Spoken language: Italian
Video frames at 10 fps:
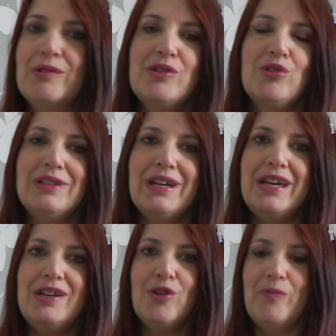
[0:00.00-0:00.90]
una nota
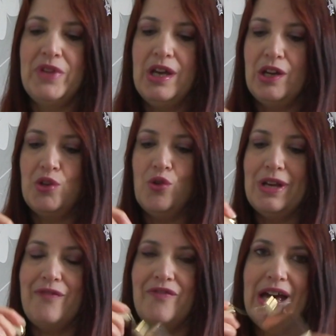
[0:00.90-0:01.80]
che io
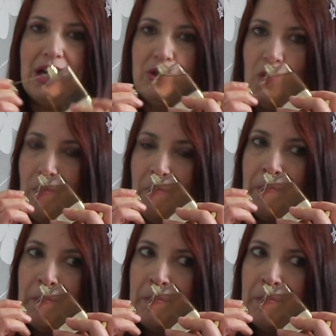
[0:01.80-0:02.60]
non avverto